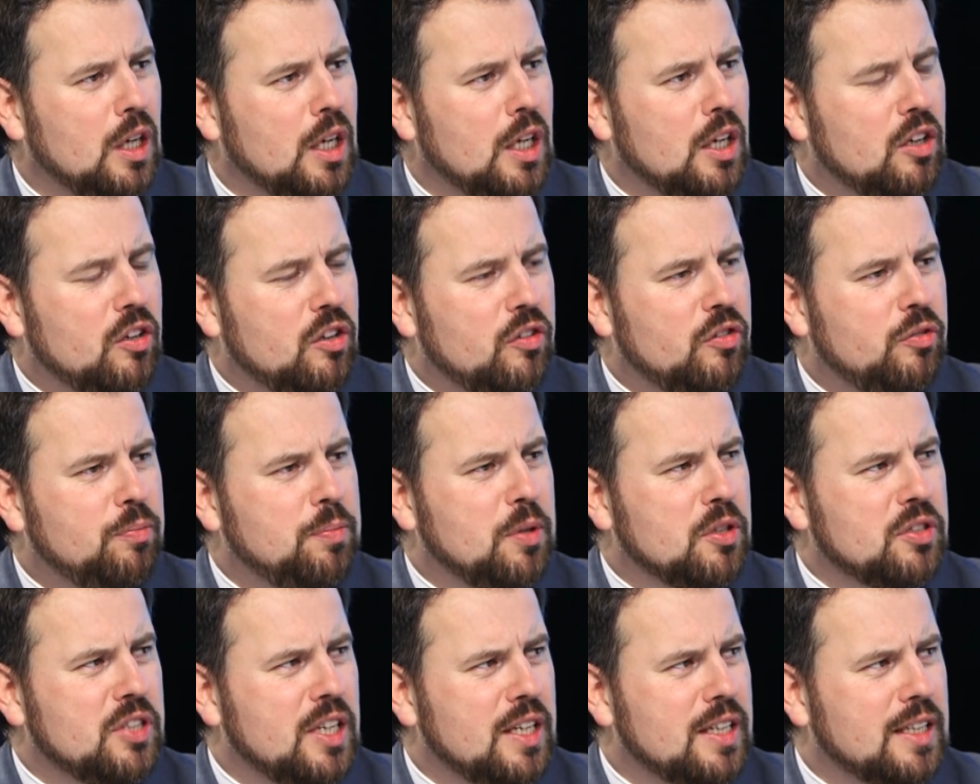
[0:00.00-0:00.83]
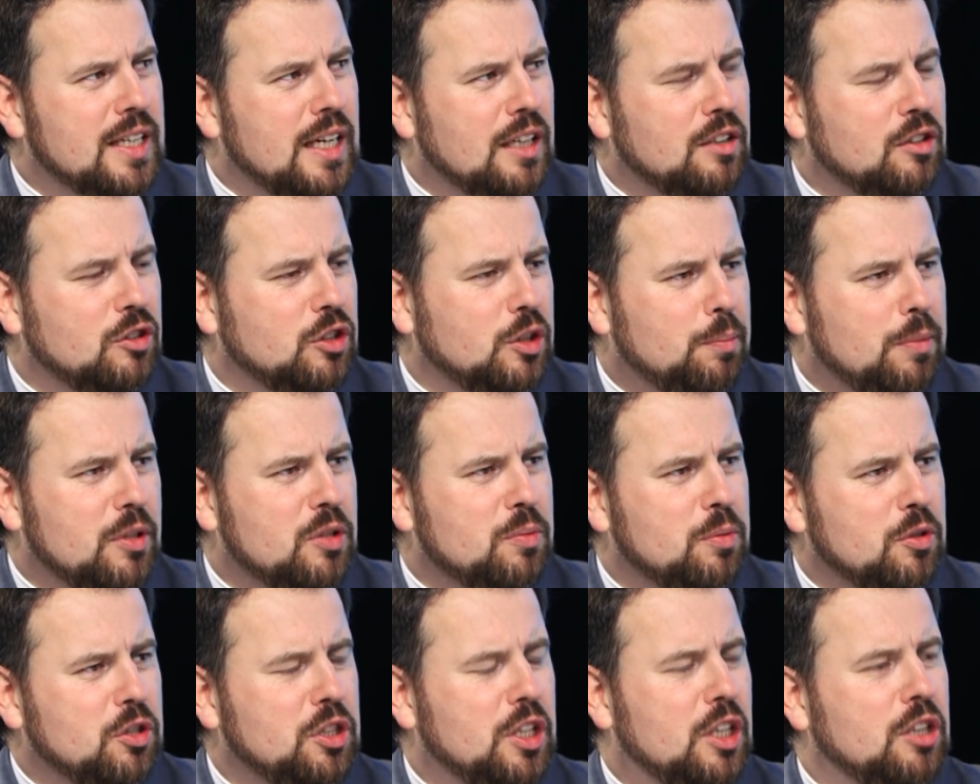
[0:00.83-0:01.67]
bo w piosenkach to
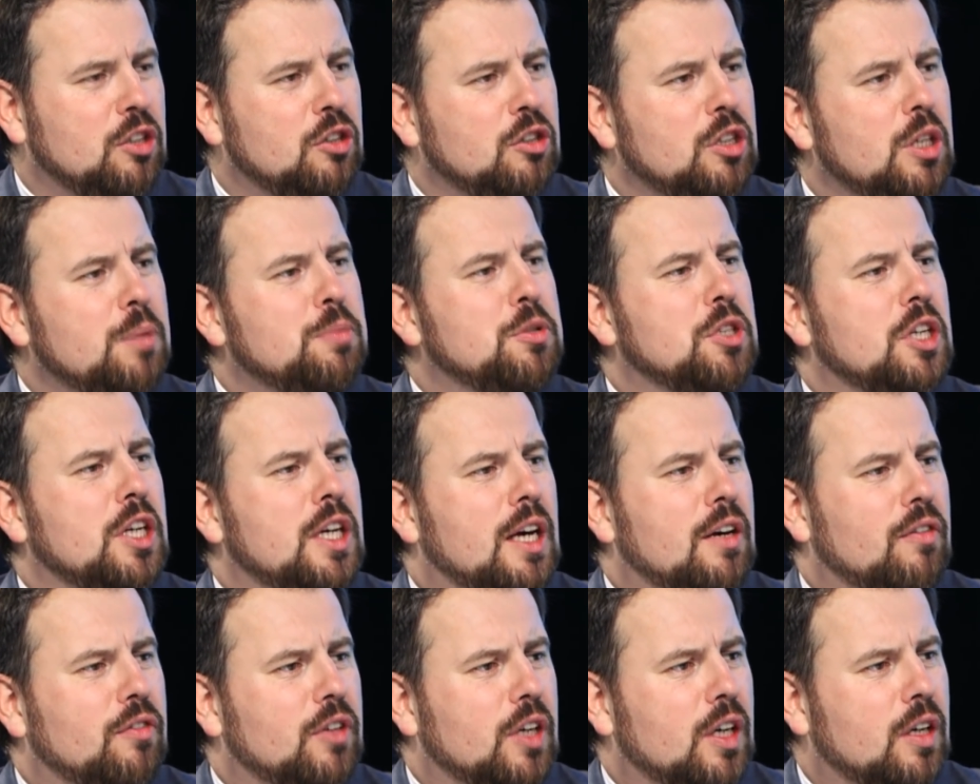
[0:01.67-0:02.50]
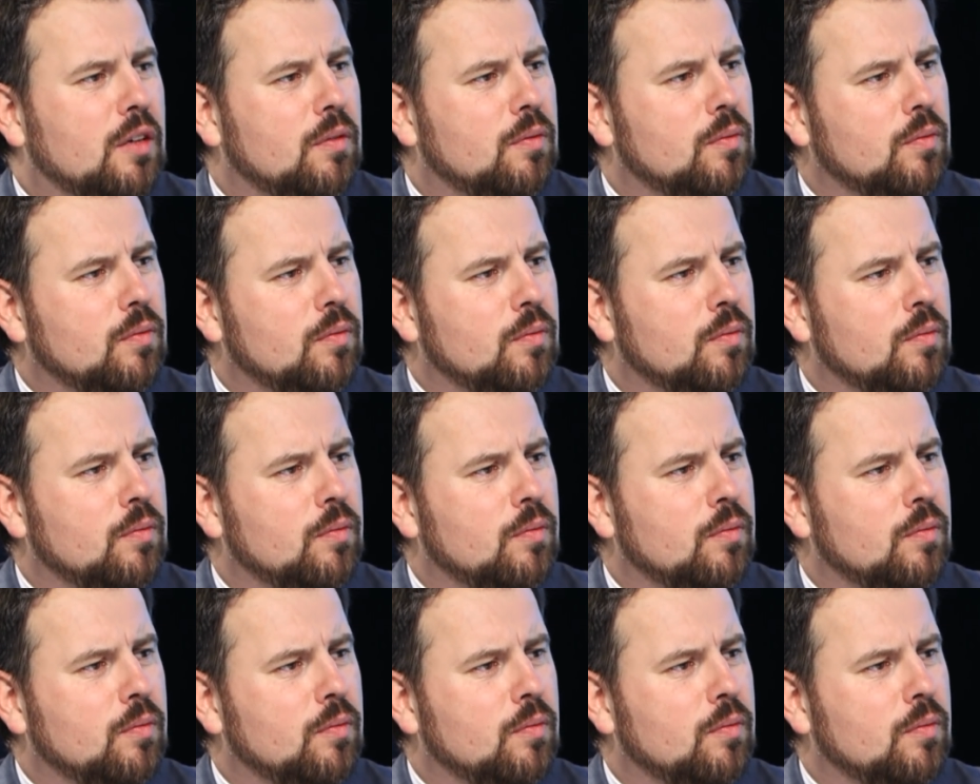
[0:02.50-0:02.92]
się bezpośrednio nie przejawia.